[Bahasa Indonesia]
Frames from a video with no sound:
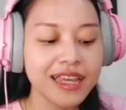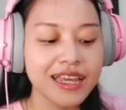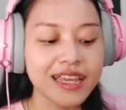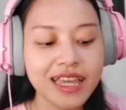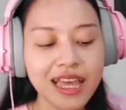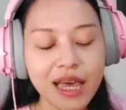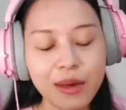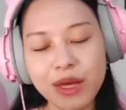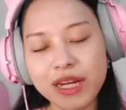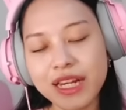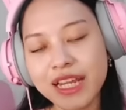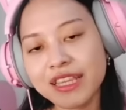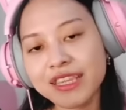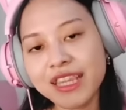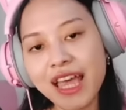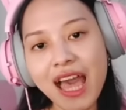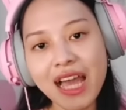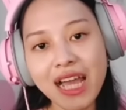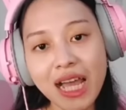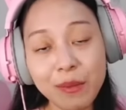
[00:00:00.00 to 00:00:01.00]
Iya, mari
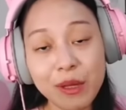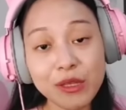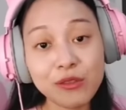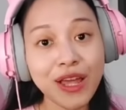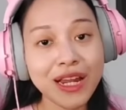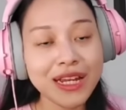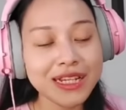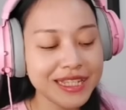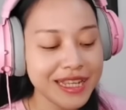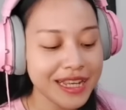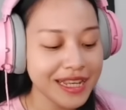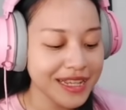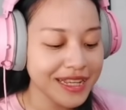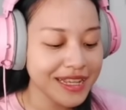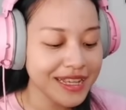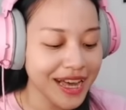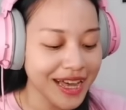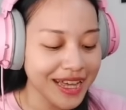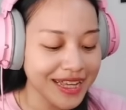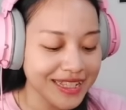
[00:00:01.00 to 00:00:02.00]
kita anggap itu
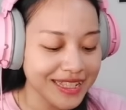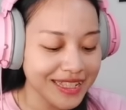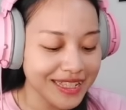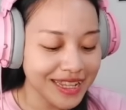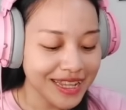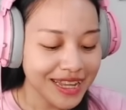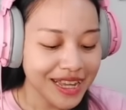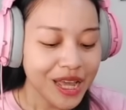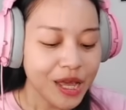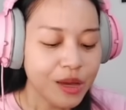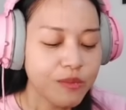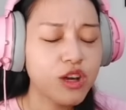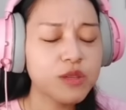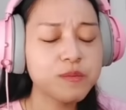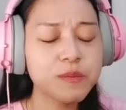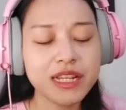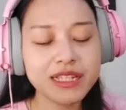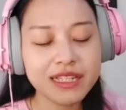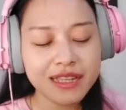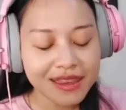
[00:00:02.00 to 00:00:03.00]
LCD guys. Buat
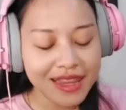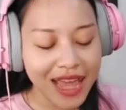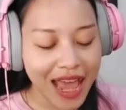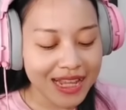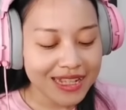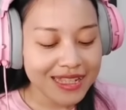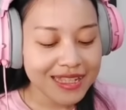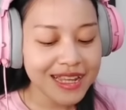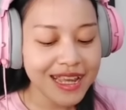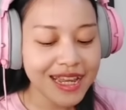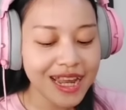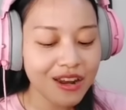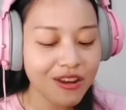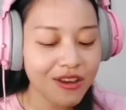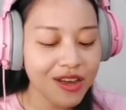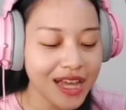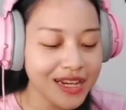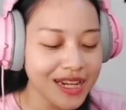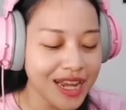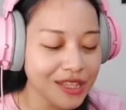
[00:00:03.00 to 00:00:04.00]
presentasi,
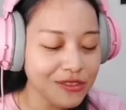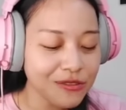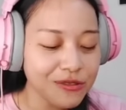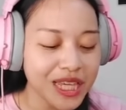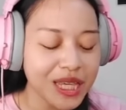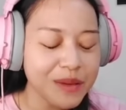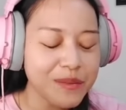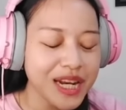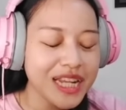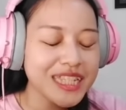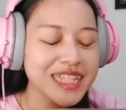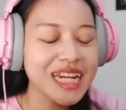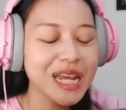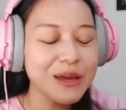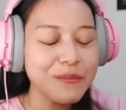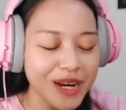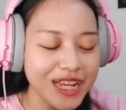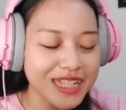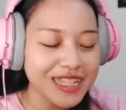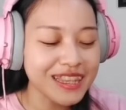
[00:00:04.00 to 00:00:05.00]
kalau nggak ada itu gimana cara
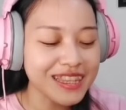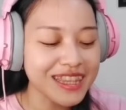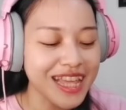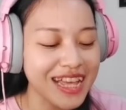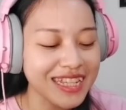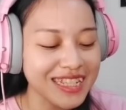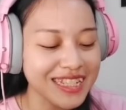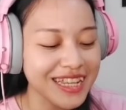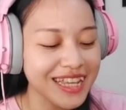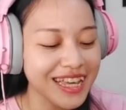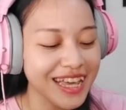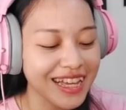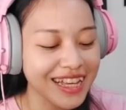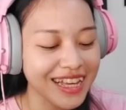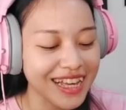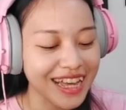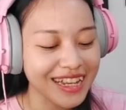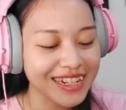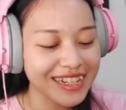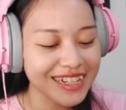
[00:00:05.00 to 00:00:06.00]
presentasi ya
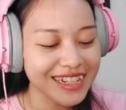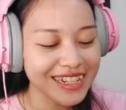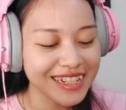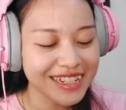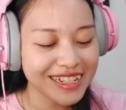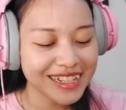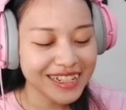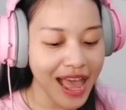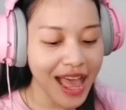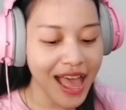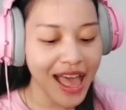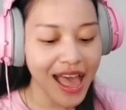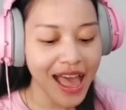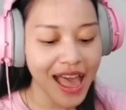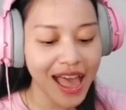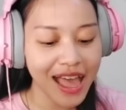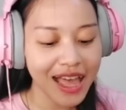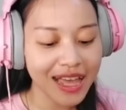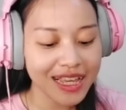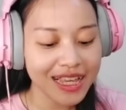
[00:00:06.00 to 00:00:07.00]
kan?
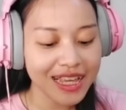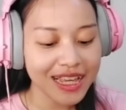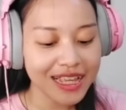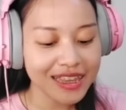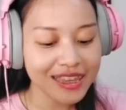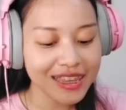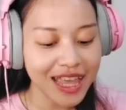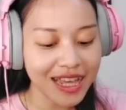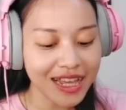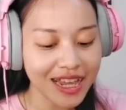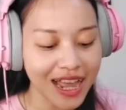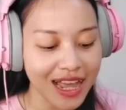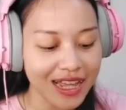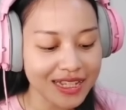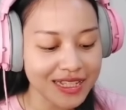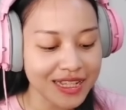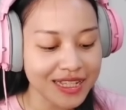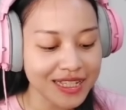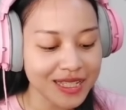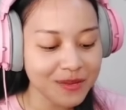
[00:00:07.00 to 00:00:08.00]
Nah, kita
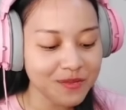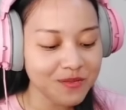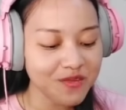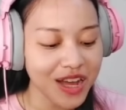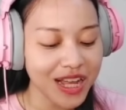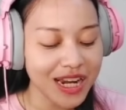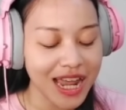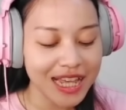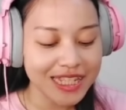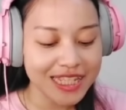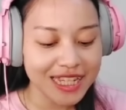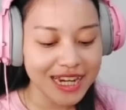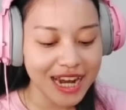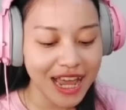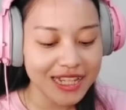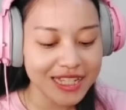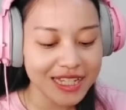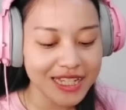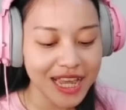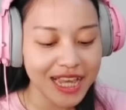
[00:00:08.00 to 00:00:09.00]
kasih semua
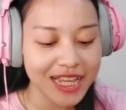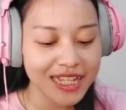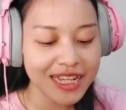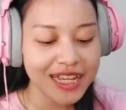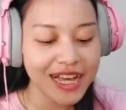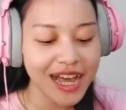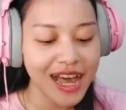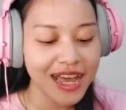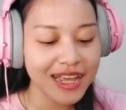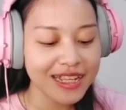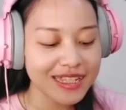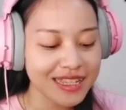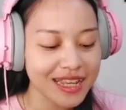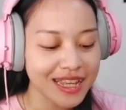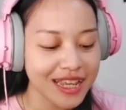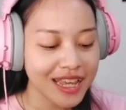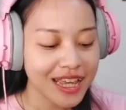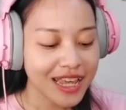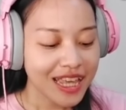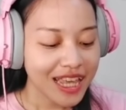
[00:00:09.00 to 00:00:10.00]
laci-lacinya ini guys.
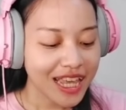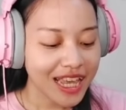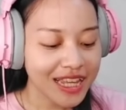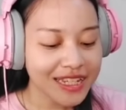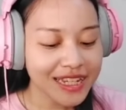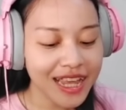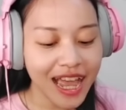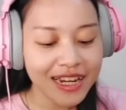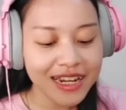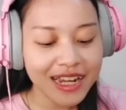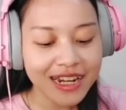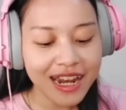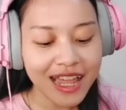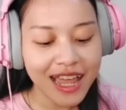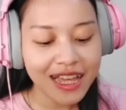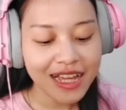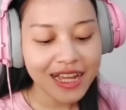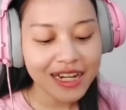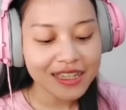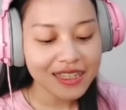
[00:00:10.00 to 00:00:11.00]
Ini
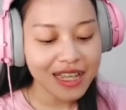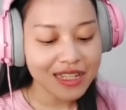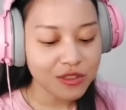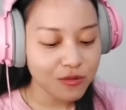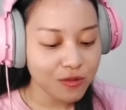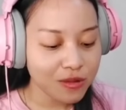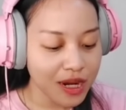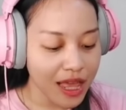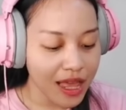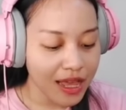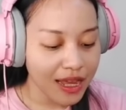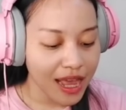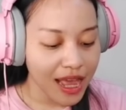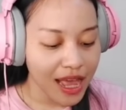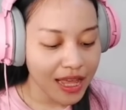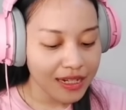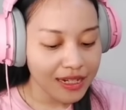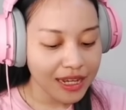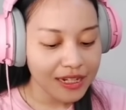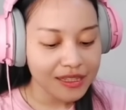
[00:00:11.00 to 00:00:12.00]
adalah kertas
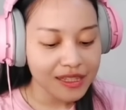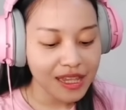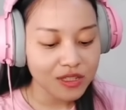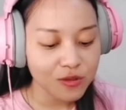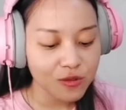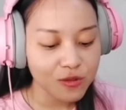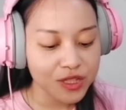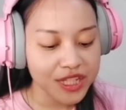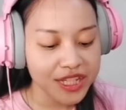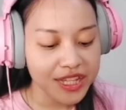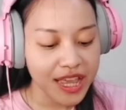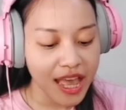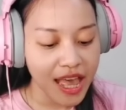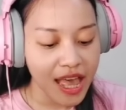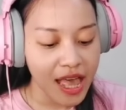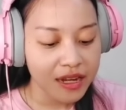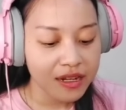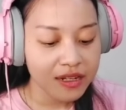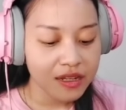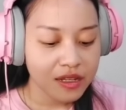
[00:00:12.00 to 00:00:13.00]
ulangan, kertas
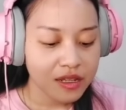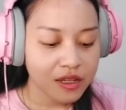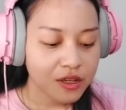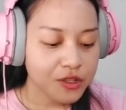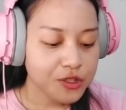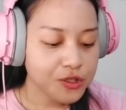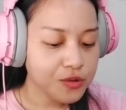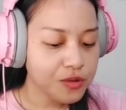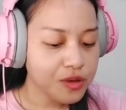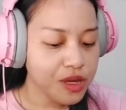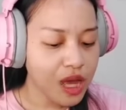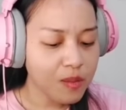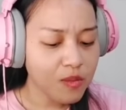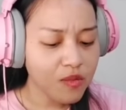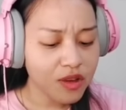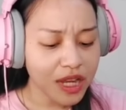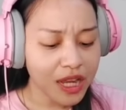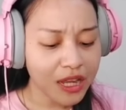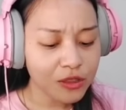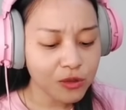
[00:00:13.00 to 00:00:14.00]
ujian, juga
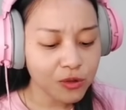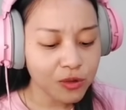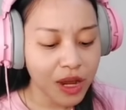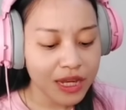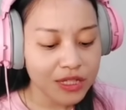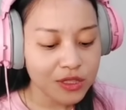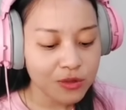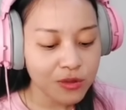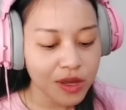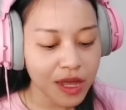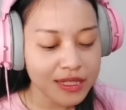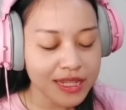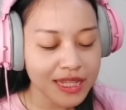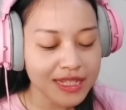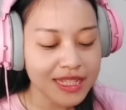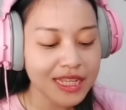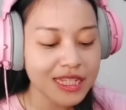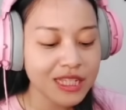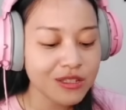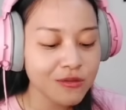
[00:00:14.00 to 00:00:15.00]
mungkin tugas-tugasnya
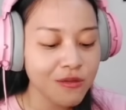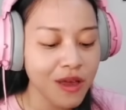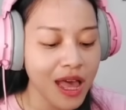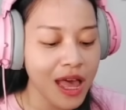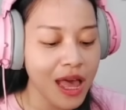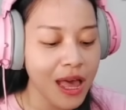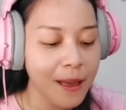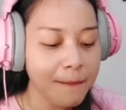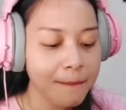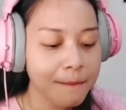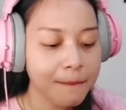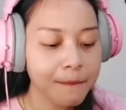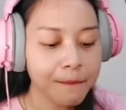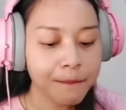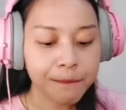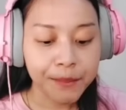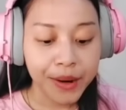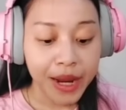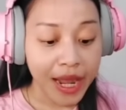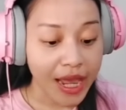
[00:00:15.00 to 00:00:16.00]
siswa.
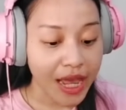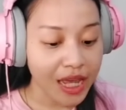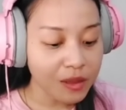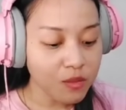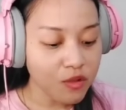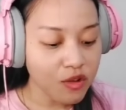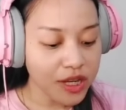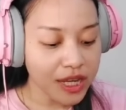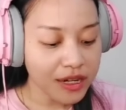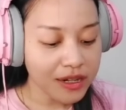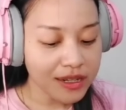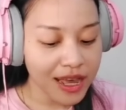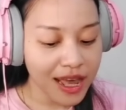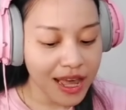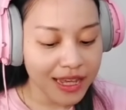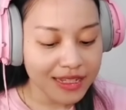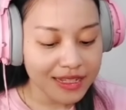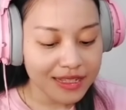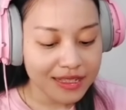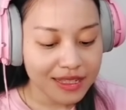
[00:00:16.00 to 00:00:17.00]
PR mungkin
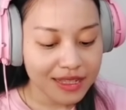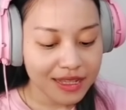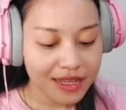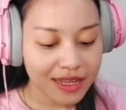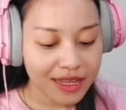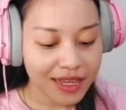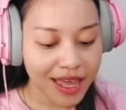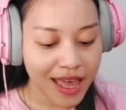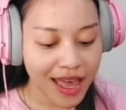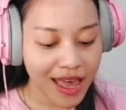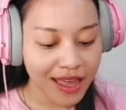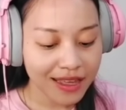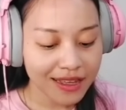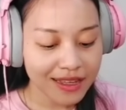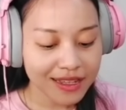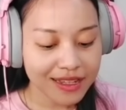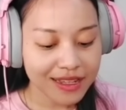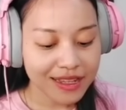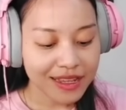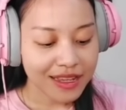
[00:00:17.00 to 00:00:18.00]
guys, ya.
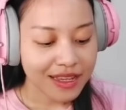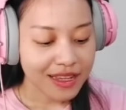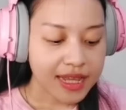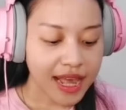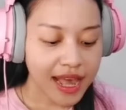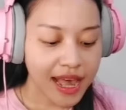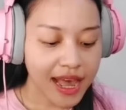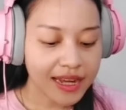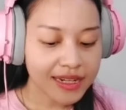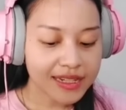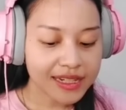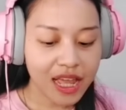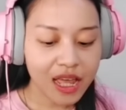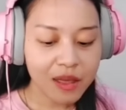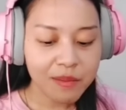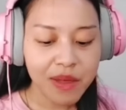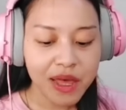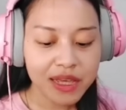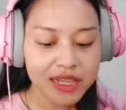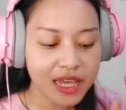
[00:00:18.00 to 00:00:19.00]

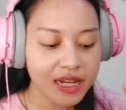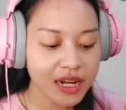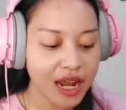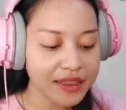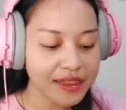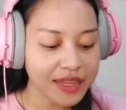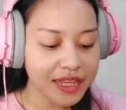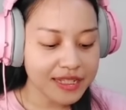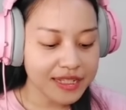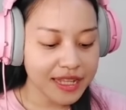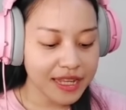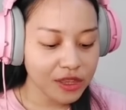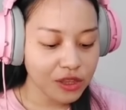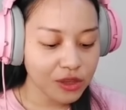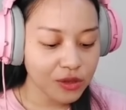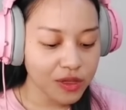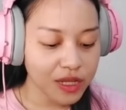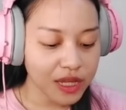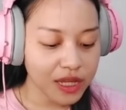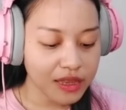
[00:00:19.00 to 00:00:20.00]
Sekarang bagian atas
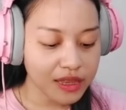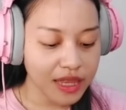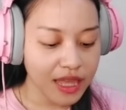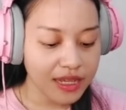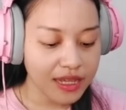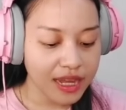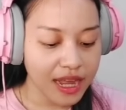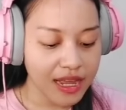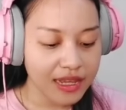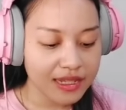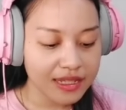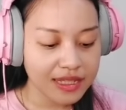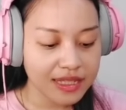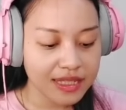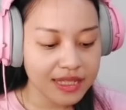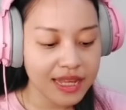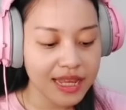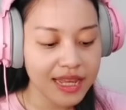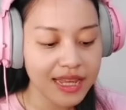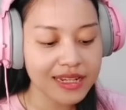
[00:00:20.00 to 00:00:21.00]
itu kita
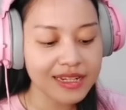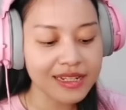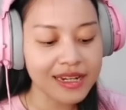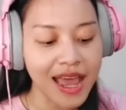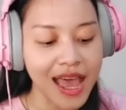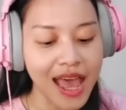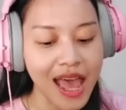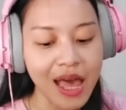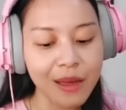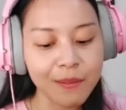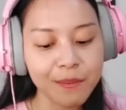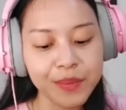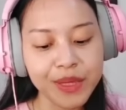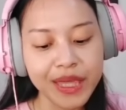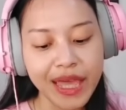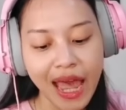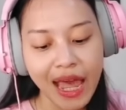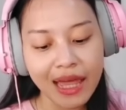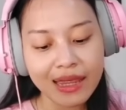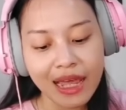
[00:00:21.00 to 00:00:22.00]
kasih, nah
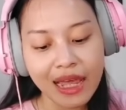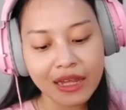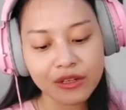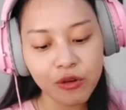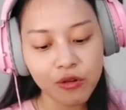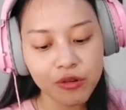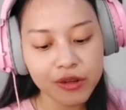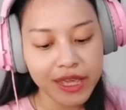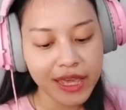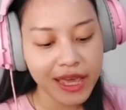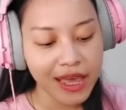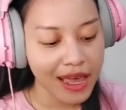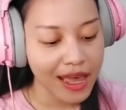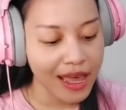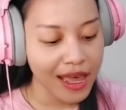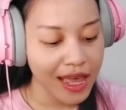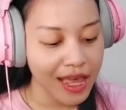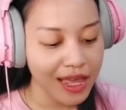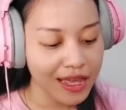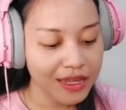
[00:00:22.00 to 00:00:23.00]
piala dong
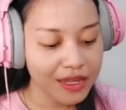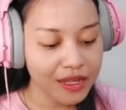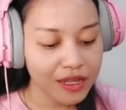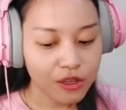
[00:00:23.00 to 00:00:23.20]
ya.